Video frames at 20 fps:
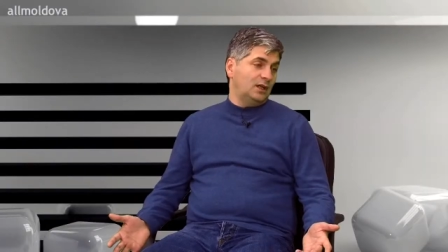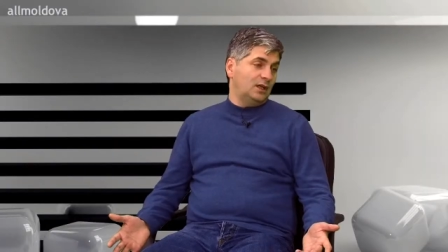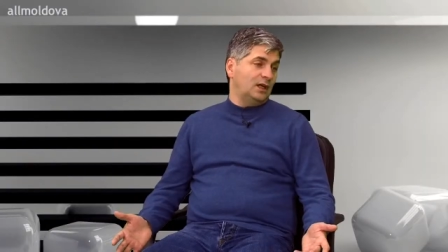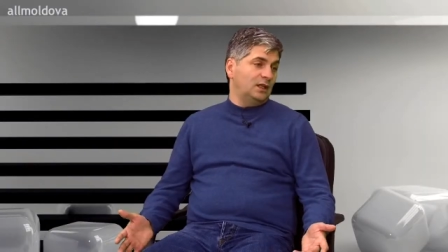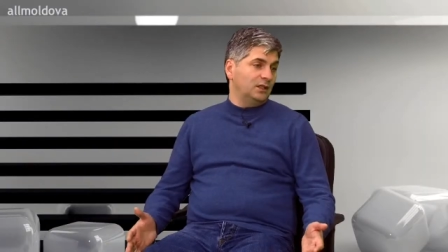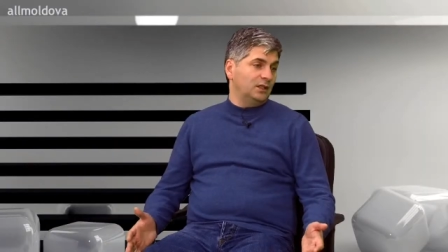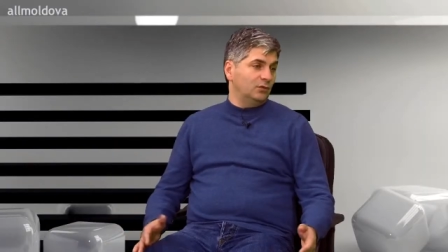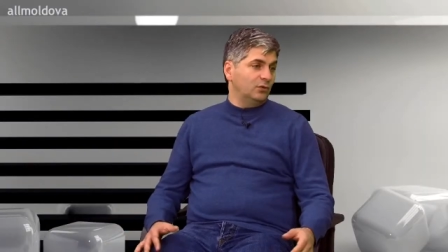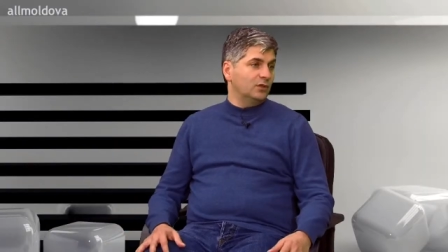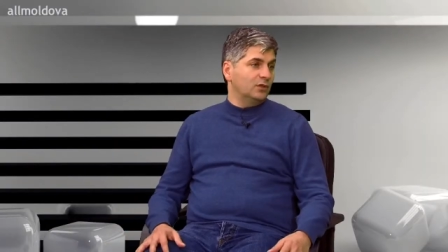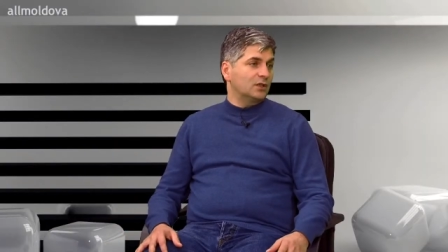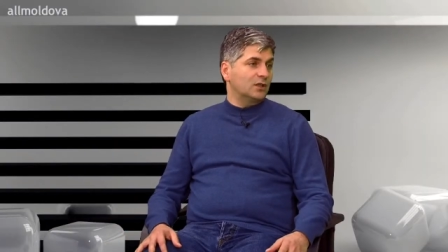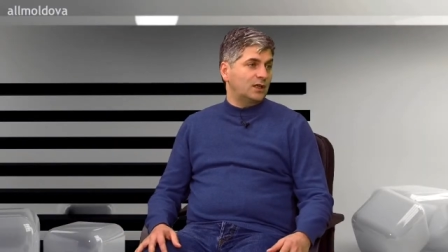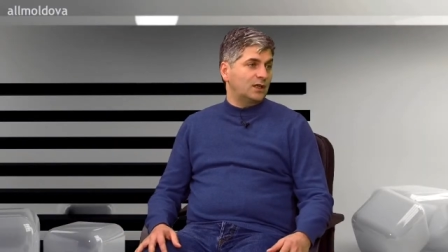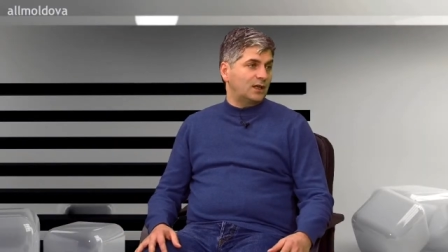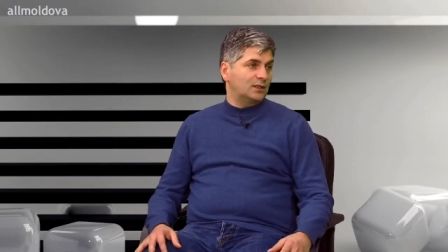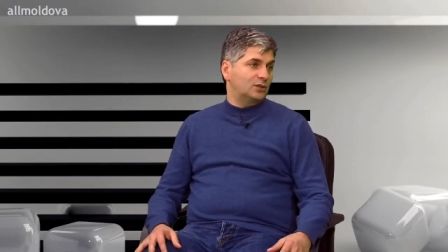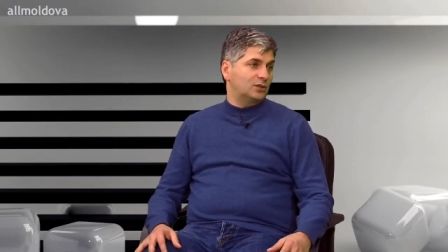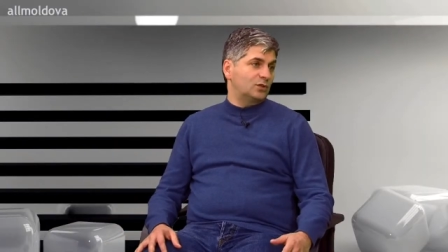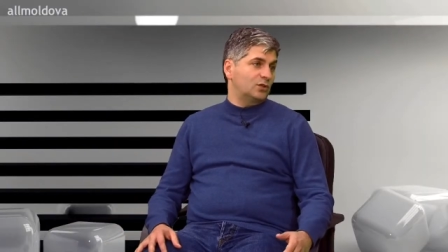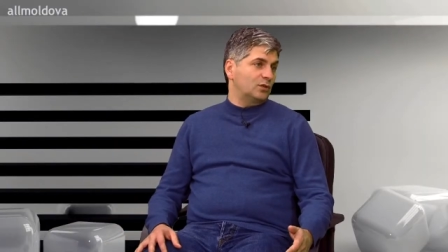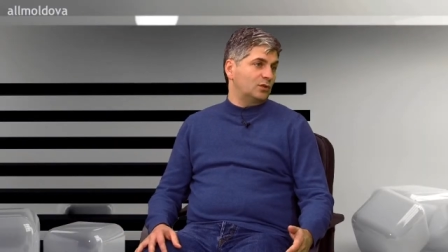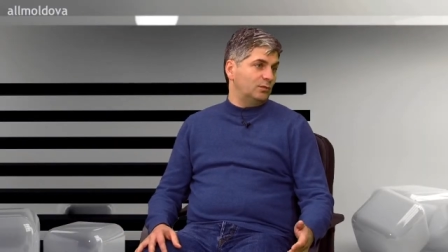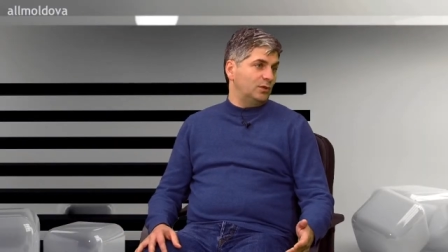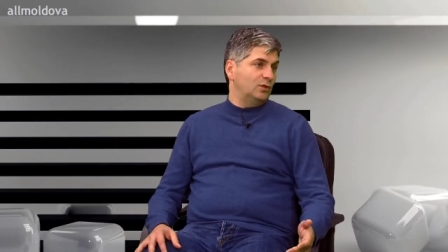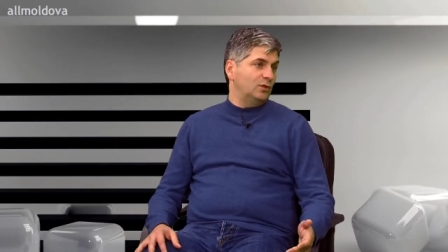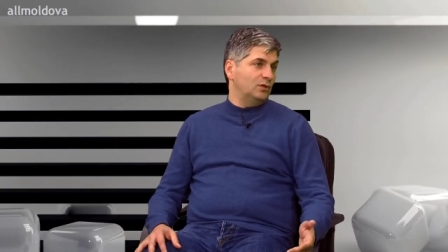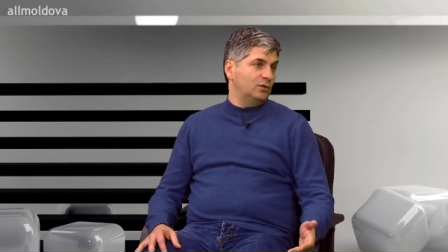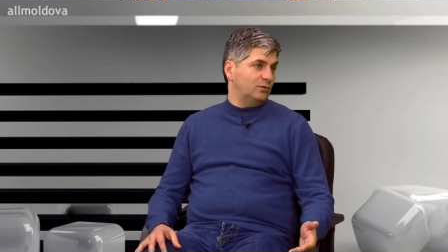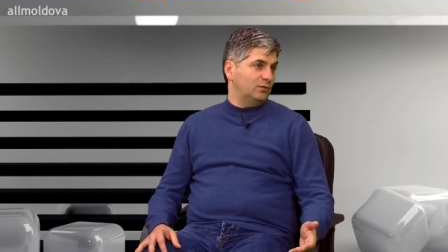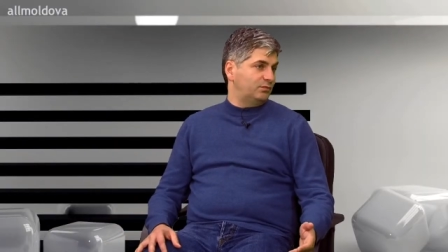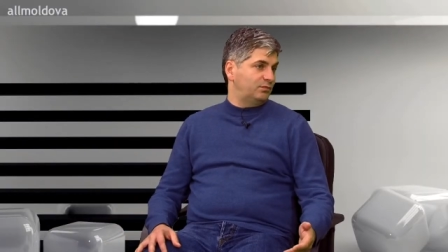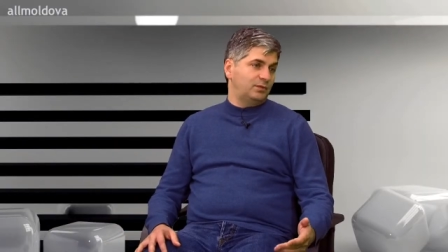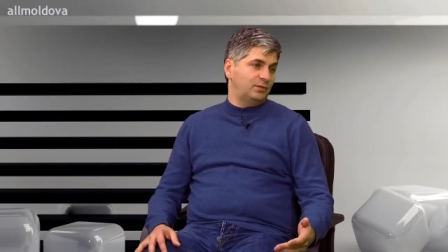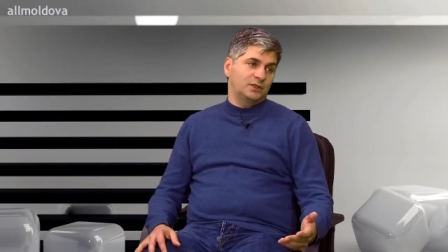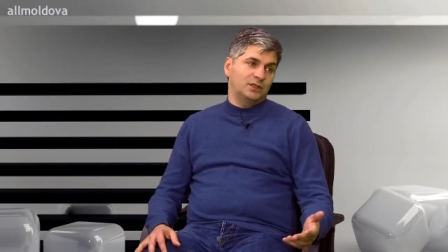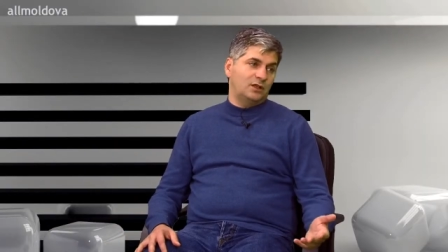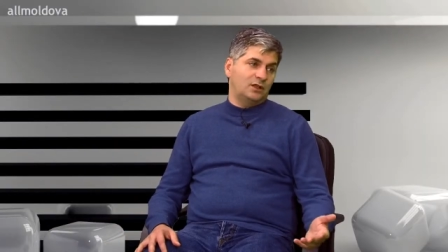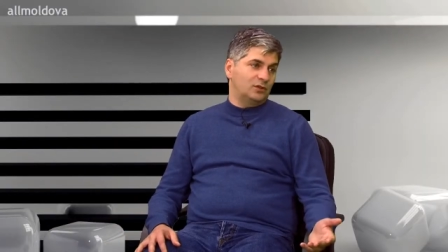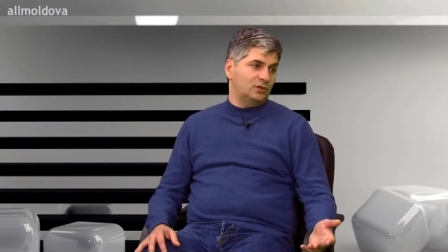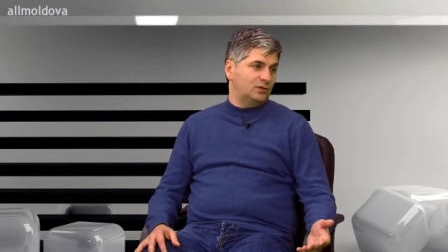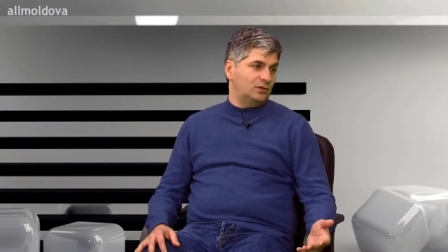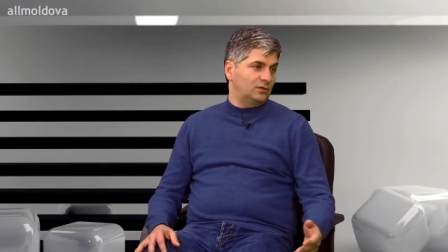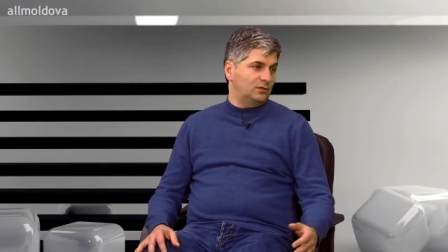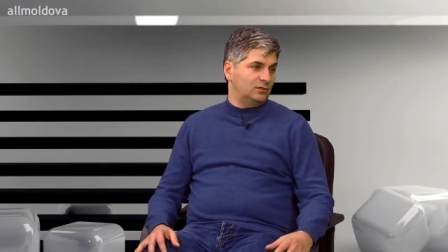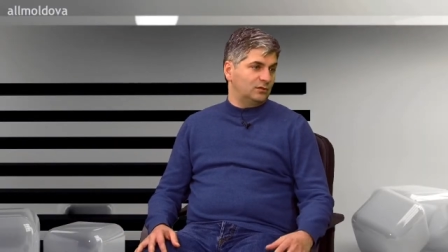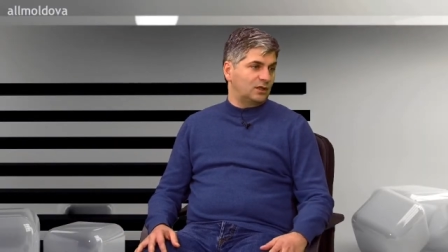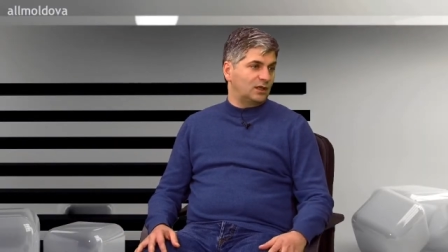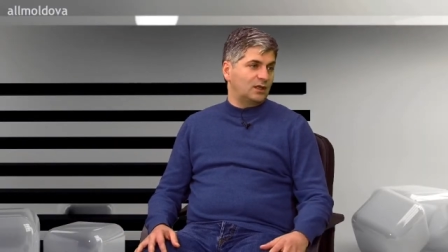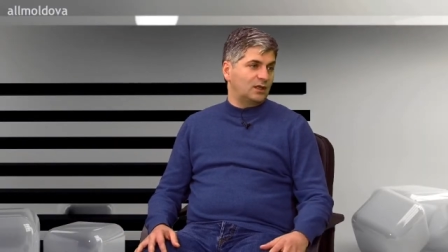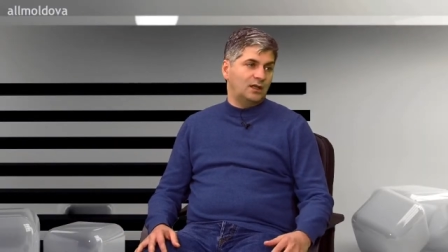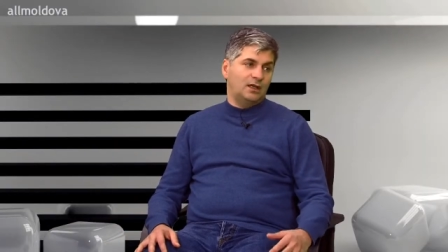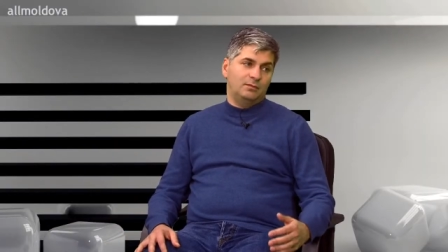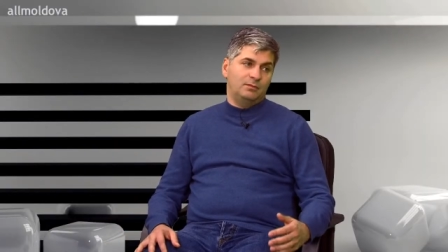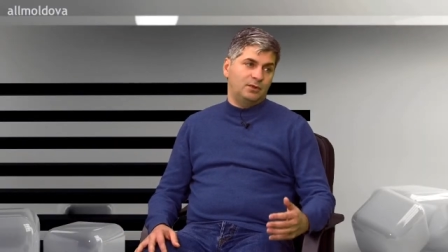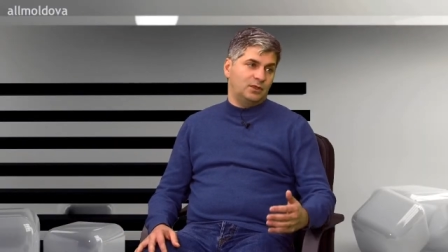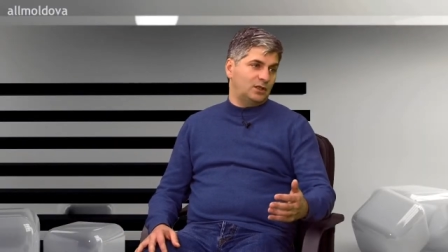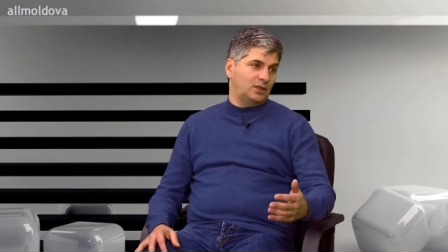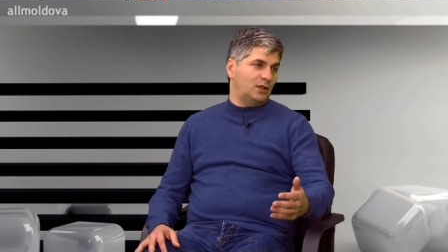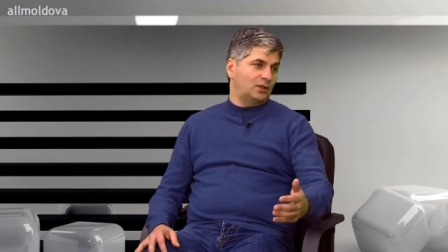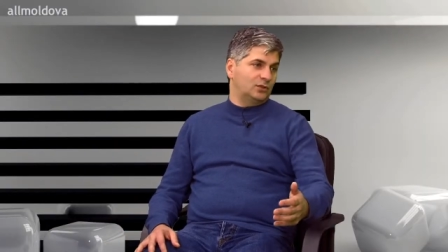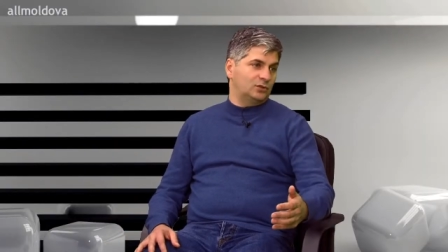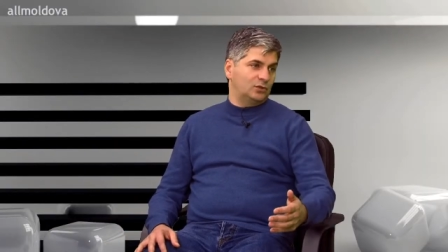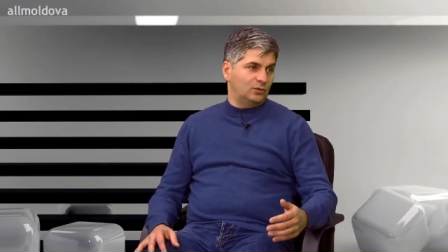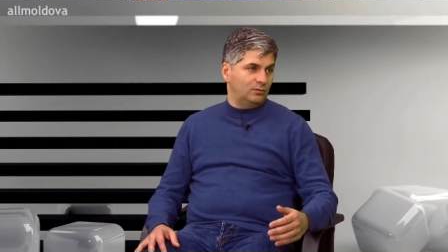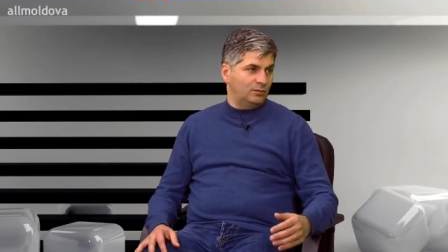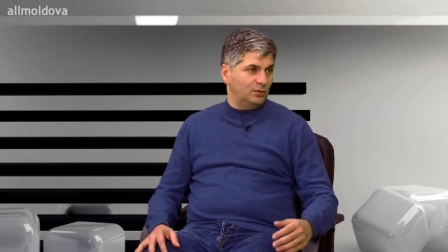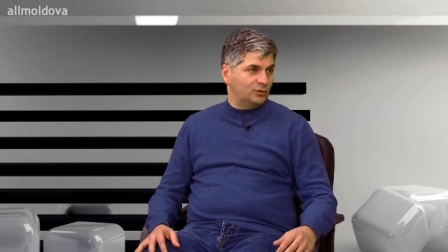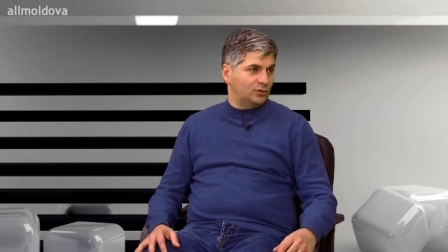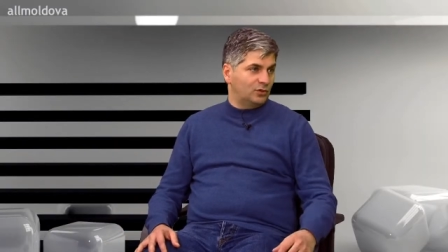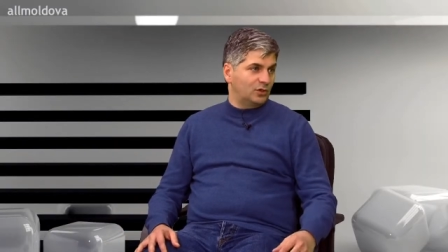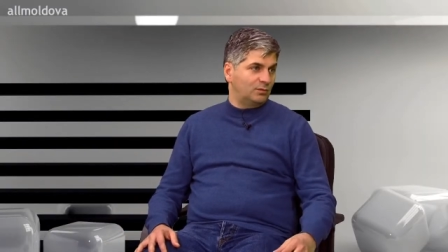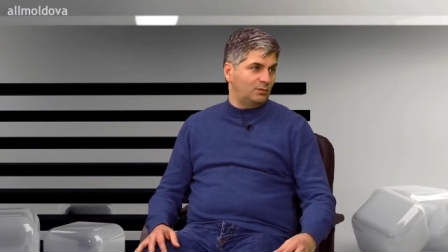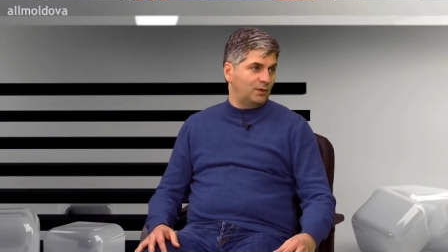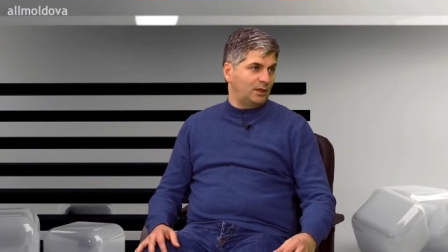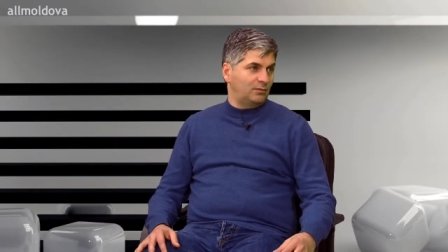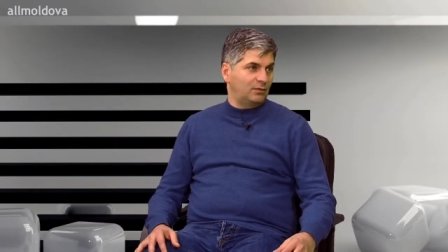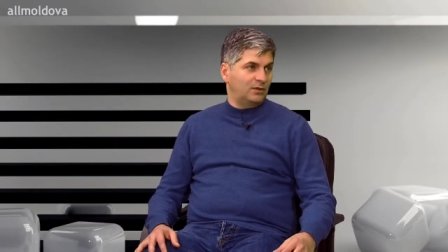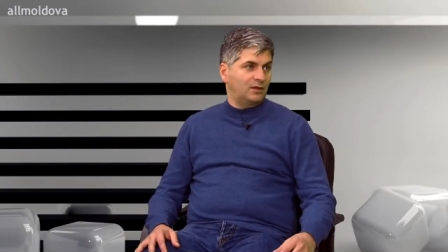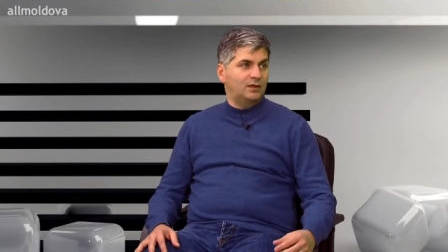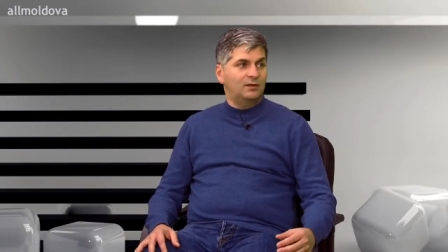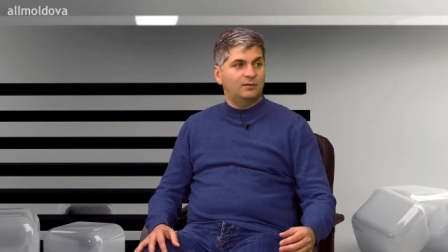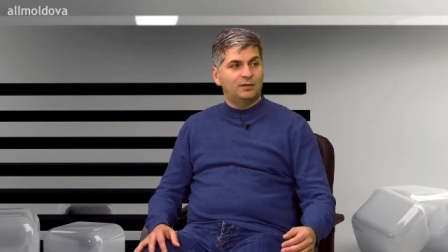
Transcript: Да, одного игрока за 40 миллионов, пожалуйста. Кака, пожалуйста, Рубин 45.